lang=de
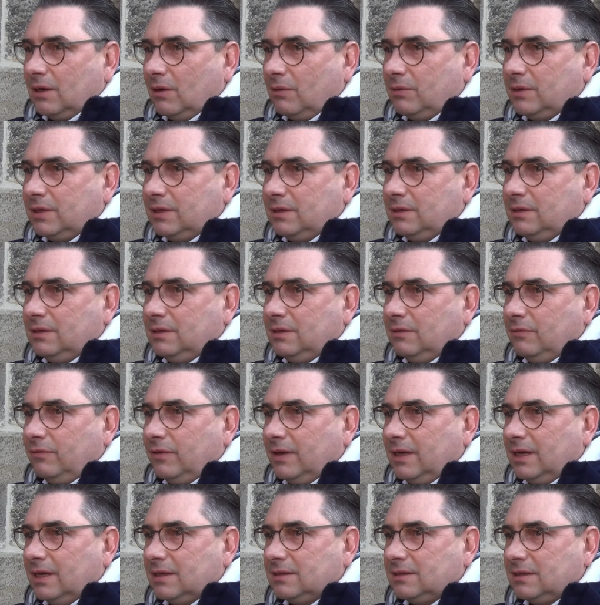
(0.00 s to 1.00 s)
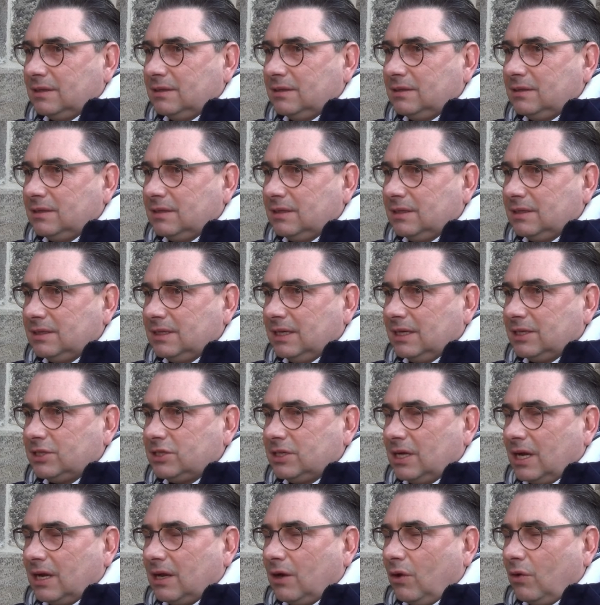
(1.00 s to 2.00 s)
Ich glaube, die Fehler sind sehr
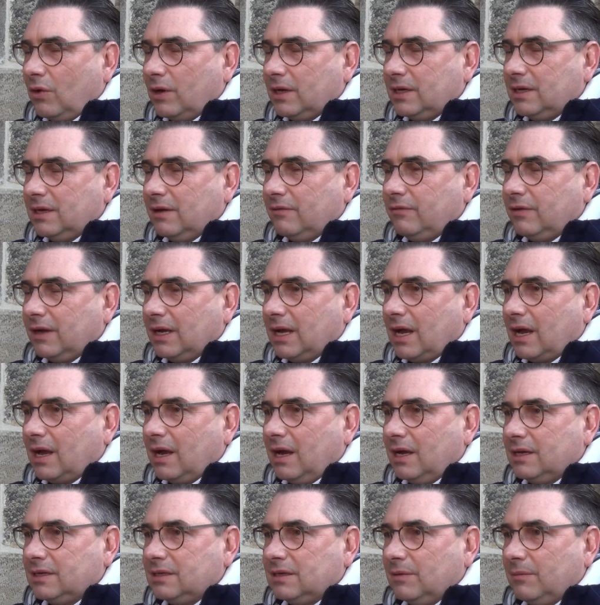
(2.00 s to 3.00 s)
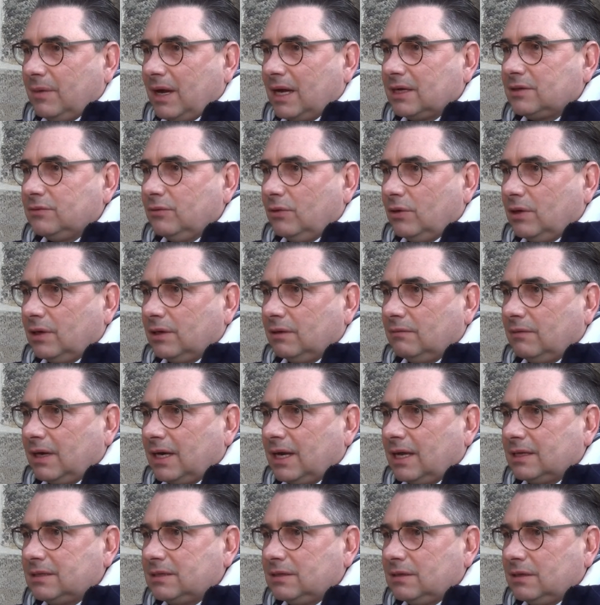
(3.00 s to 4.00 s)
stark auch in der Vergangenheit gemacht worden.
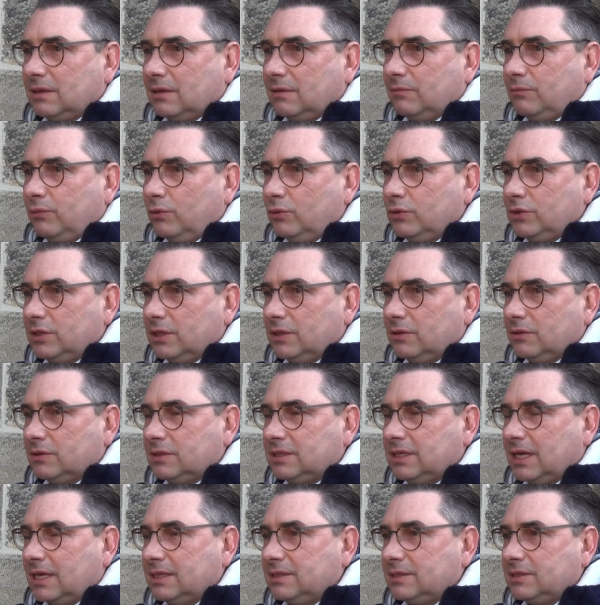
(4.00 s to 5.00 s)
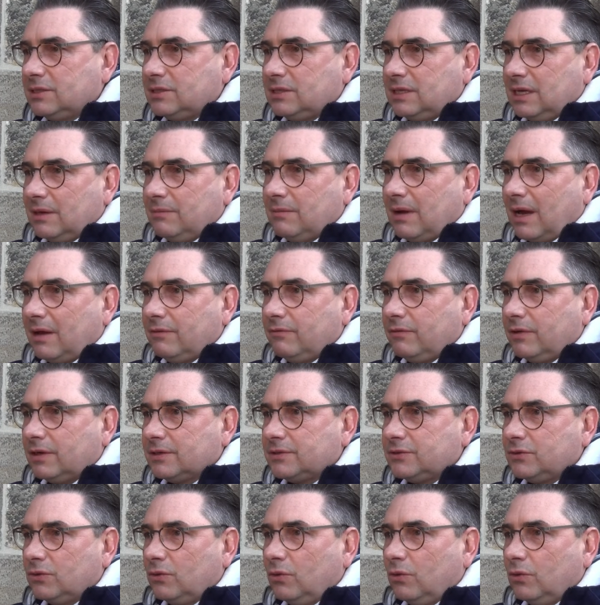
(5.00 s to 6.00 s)
Man hat Putin und sein System
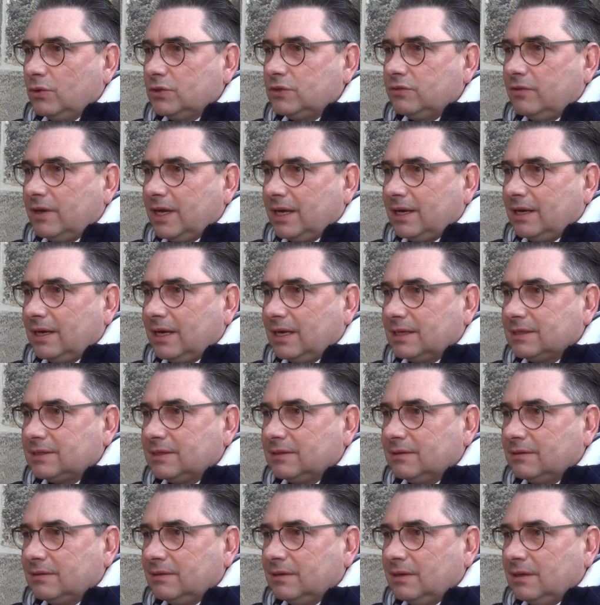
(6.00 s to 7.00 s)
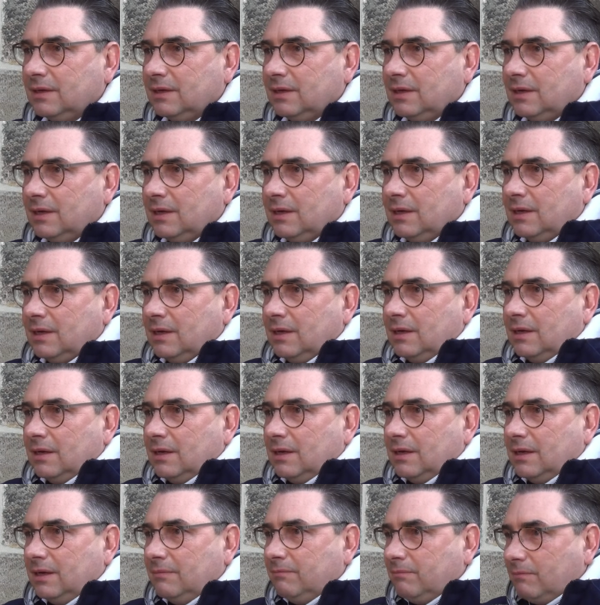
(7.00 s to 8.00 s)
einfach zu groß werden lassen.
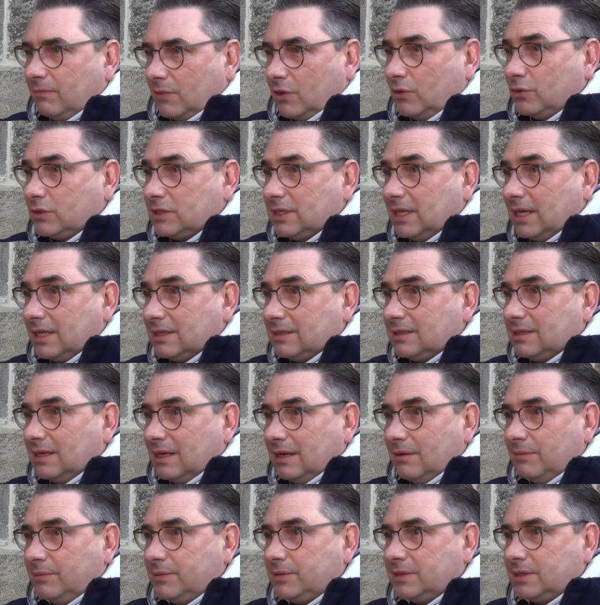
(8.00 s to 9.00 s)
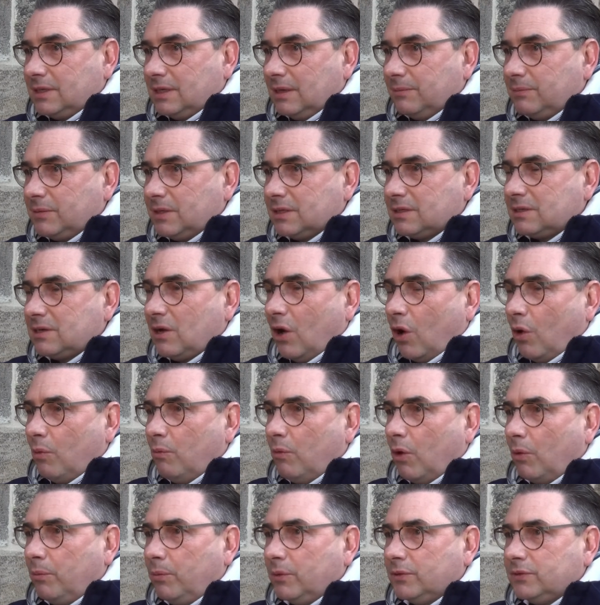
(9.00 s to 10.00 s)
Im Russland selbst gibt es
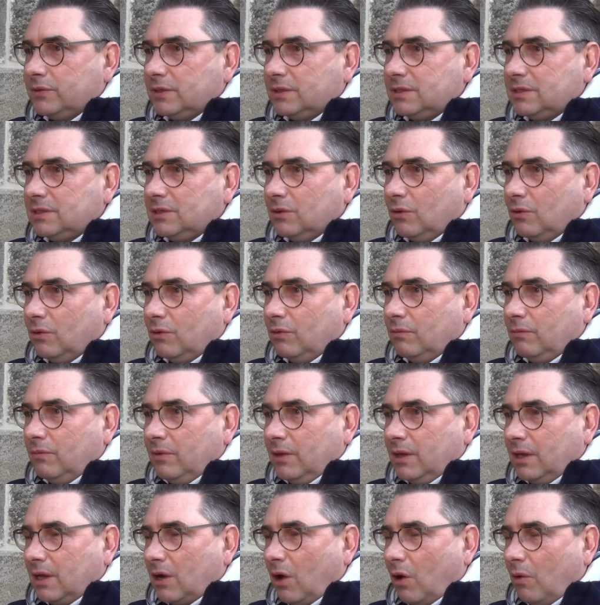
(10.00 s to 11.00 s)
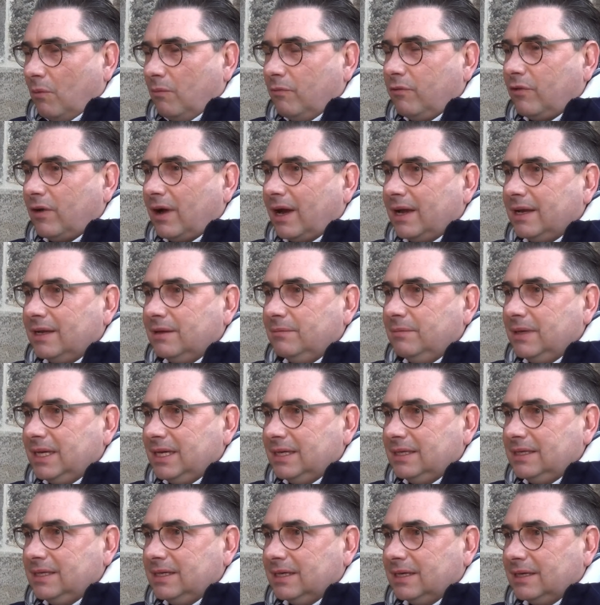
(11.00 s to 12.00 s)
kaum Opposition, kaum freie
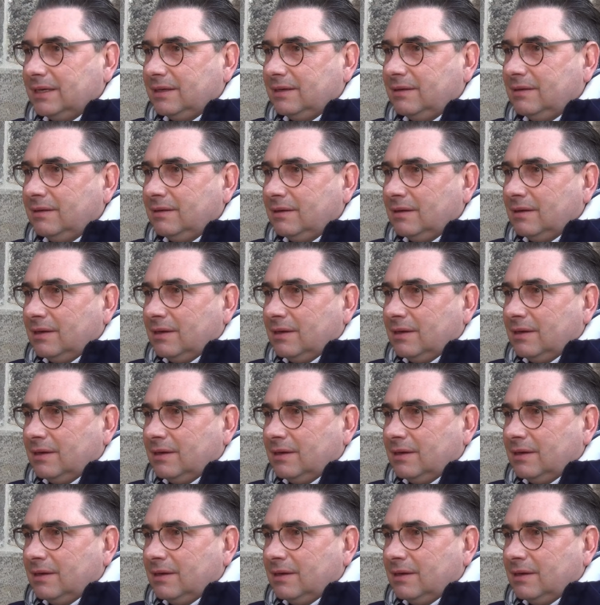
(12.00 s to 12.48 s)
Medien.